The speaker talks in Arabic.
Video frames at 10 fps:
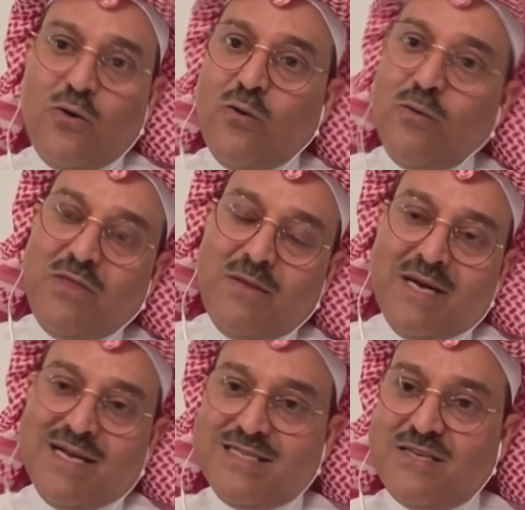ومثل
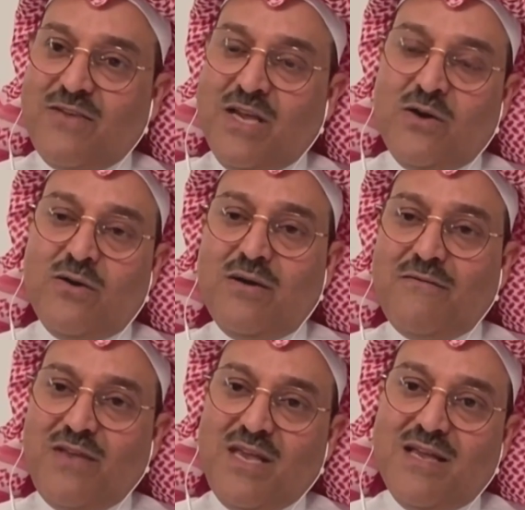ما قلت في
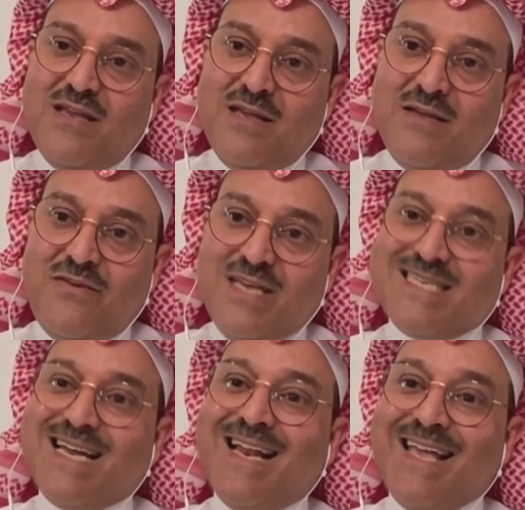في في
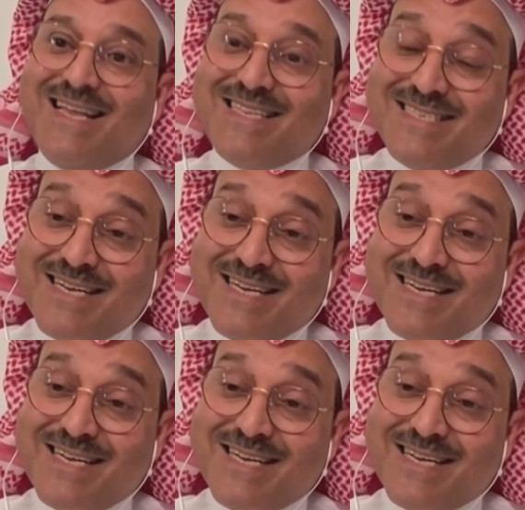اشكاليات